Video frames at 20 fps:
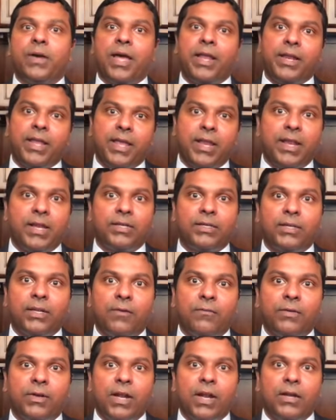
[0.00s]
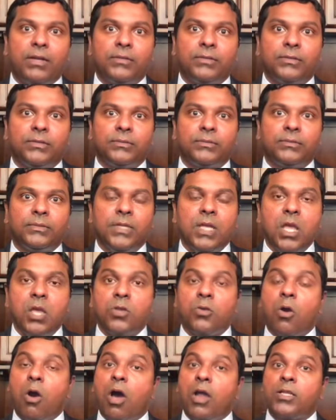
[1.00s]
అని ఆయన అంటా ఉన్నాడు
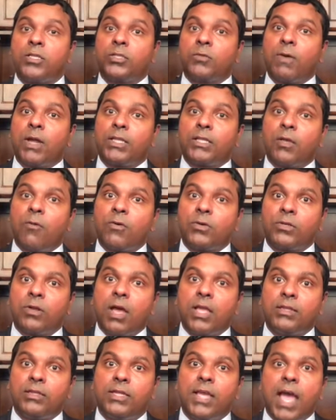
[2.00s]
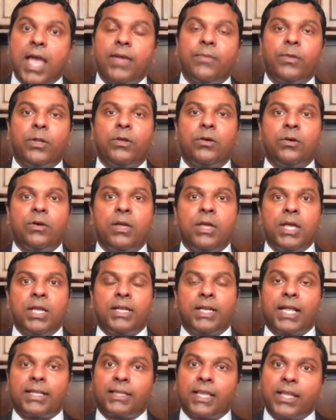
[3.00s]
వార్త ఒకటో అధ్యాయంలో
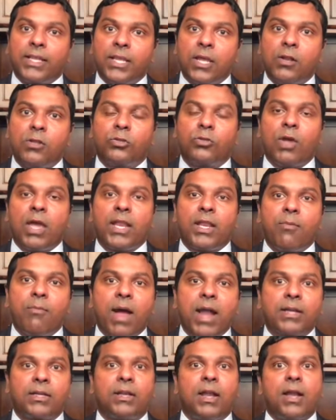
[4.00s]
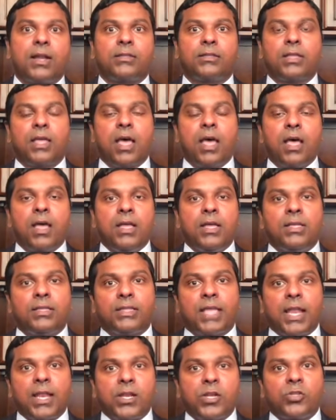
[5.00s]
నతనీయులతో ఆయన మాట్లాడుతా
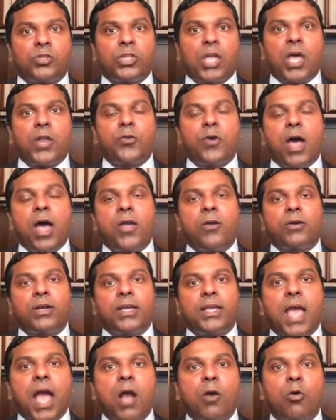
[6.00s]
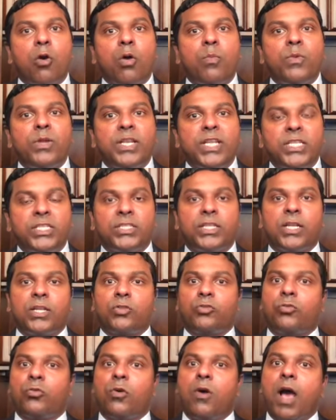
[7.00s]
తనను తాను ఆ యొక్క యాకోబు
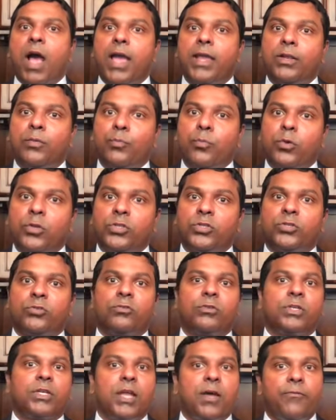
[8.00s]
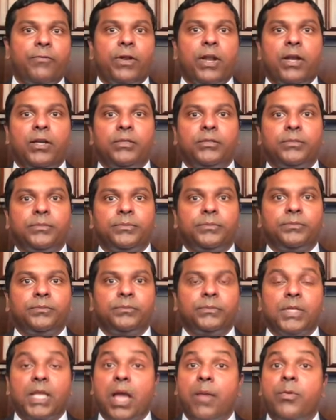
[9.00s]
నిచ్చినతో ఆయన పోల్చుకుంటా ఉన్నాడు
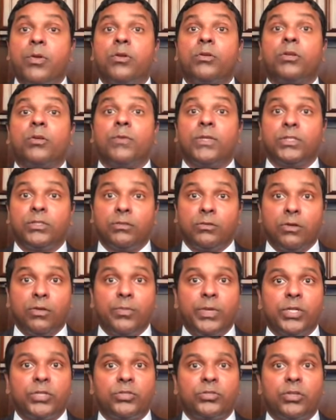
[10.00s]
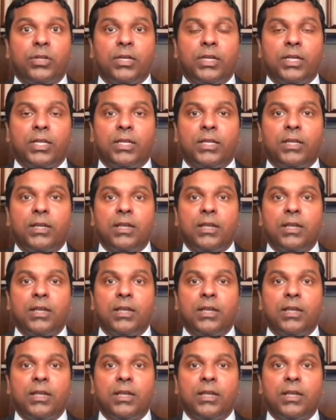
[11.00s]
యాభై ఒకటో వాళ్ళు మీరు చూడండి